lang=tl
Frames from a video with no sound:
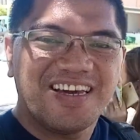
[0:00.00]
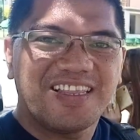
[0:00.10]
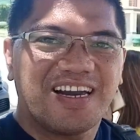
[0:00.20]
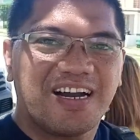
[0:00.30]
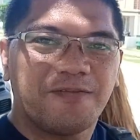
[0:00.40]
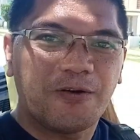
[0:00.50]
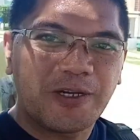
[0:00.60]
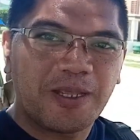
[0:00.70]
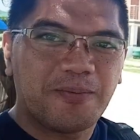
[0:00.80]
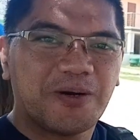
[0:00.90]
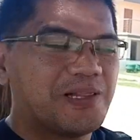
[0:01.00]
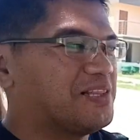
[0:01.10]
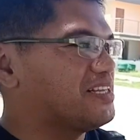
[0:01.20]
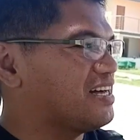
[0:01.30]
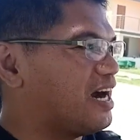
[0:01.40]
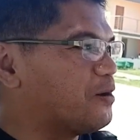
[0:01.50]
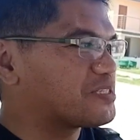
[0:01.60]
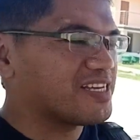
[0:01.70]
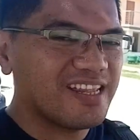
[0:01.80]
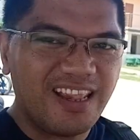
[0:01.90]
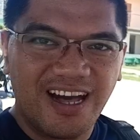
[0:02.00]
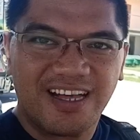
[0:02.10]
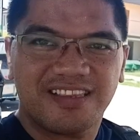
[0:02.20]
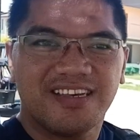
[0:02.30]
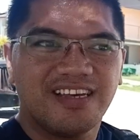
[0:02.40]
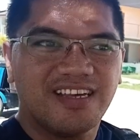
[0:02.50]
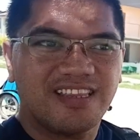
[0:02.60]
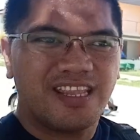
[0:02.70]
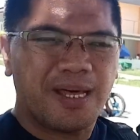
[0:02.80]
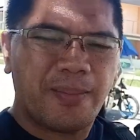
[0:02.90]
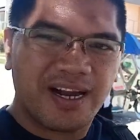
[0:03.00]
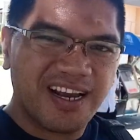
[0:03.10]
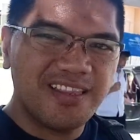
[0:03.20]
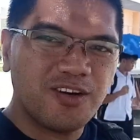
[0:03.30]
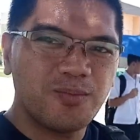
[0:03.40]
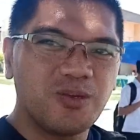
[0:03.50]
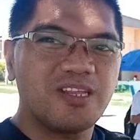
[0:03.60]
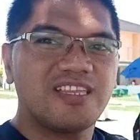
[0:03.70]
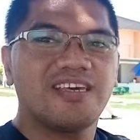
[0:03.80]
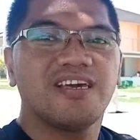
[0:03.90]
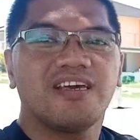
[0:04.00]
ng affordable house and lot na napakagandang community,